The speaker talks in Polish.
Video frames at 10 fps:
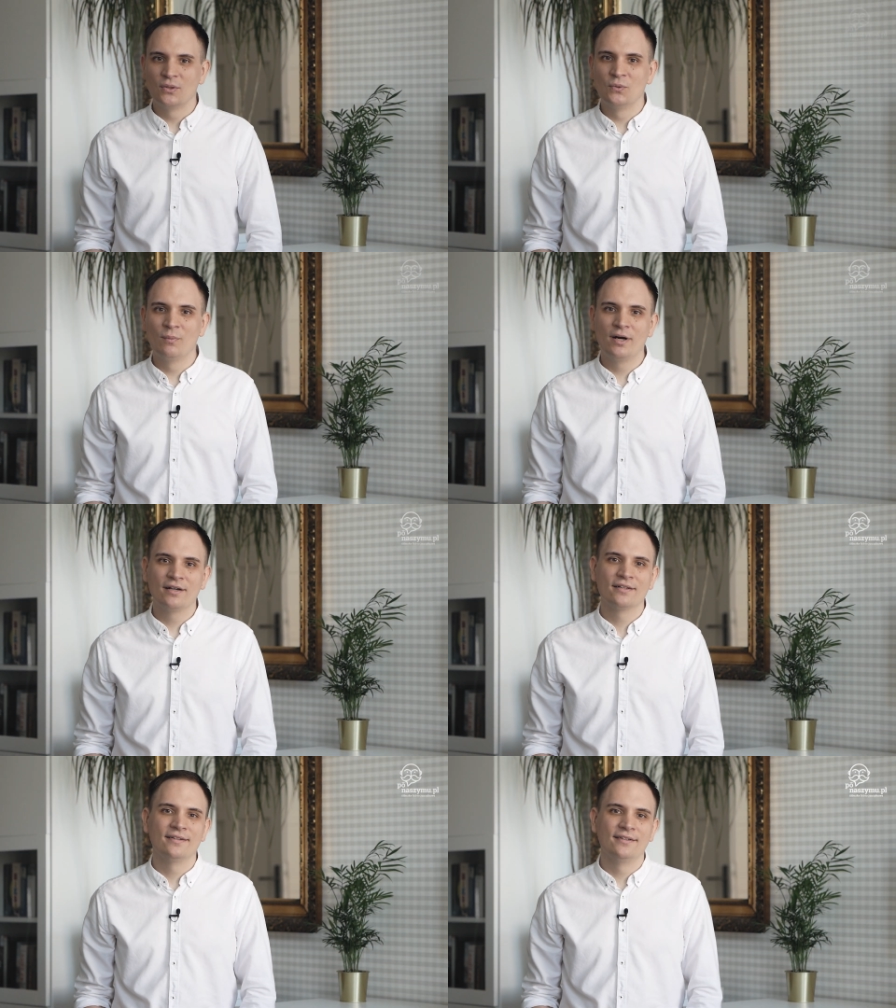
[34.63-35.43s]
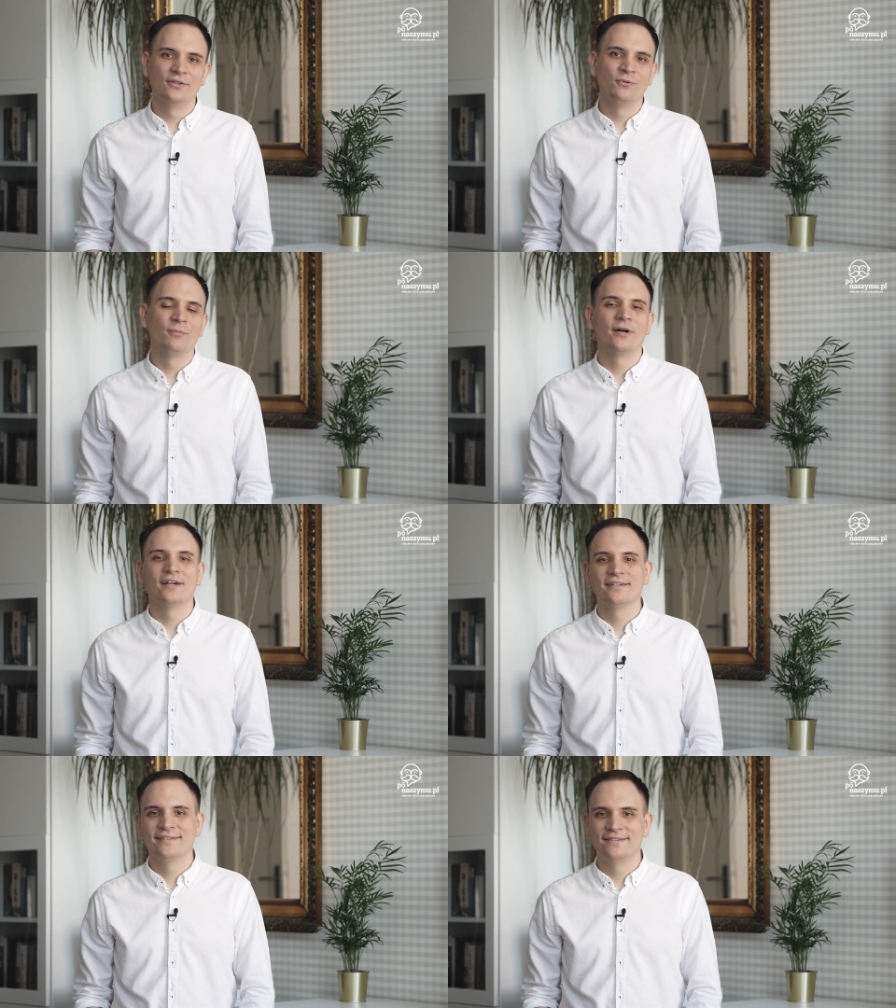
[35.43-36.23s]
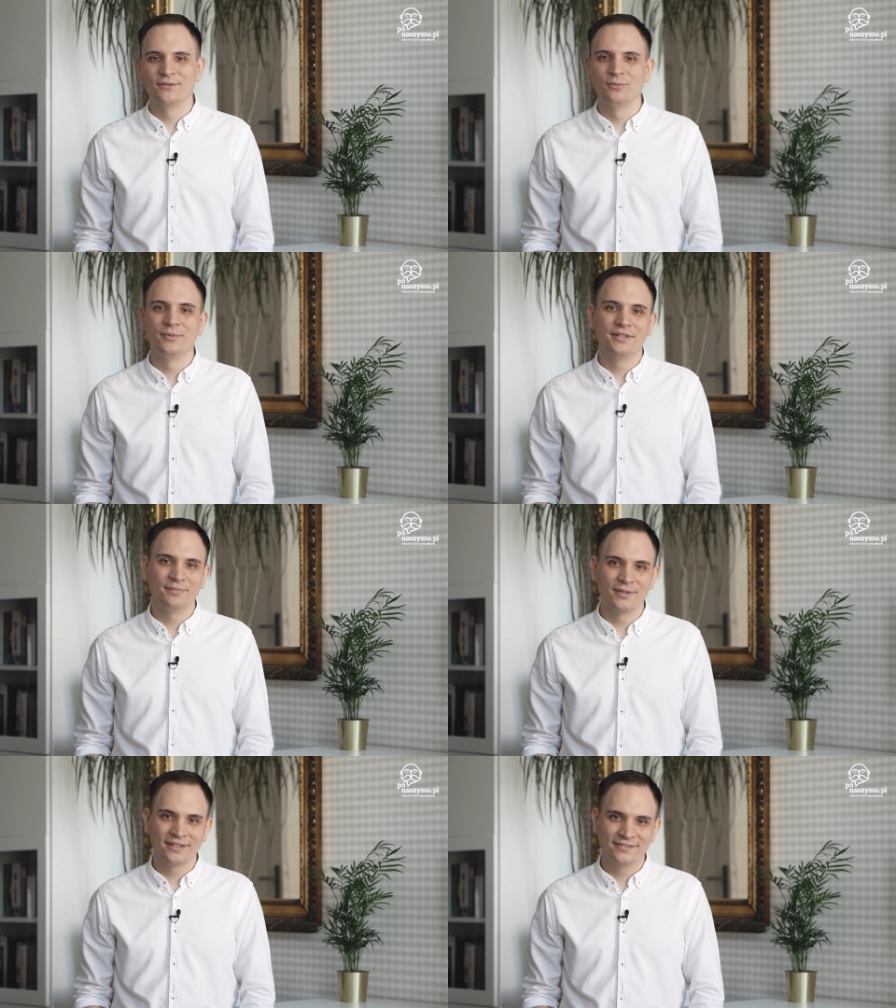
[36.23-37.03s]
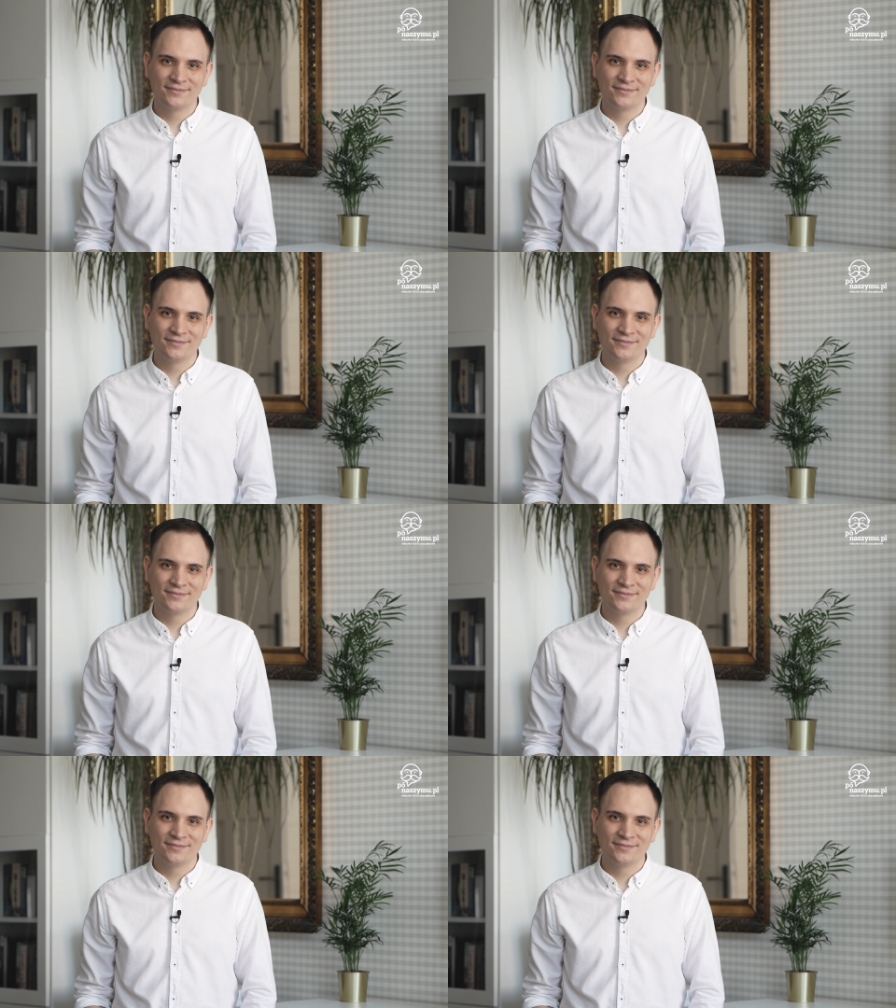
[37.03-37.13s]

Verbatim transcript: Uma, upa, uberiba.